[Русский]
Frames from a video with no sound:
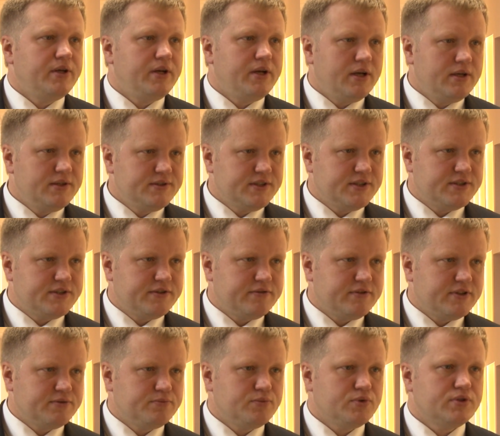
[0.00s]
и реализации
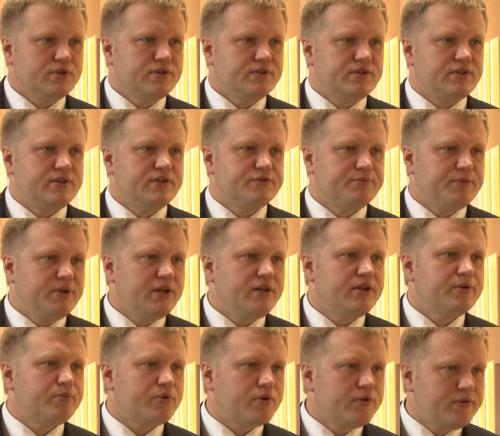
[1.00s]
возможностей,
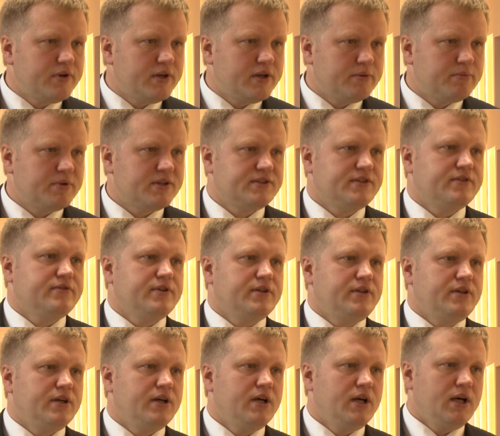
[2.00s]
изменения профиля
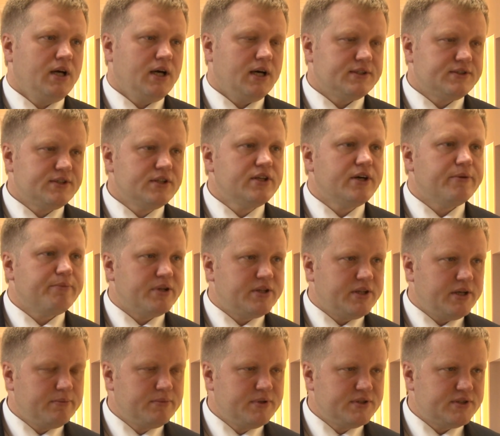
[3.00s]
образования, оценка
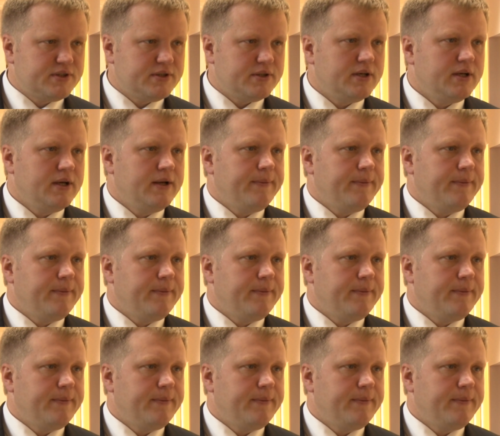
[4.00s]
потребностей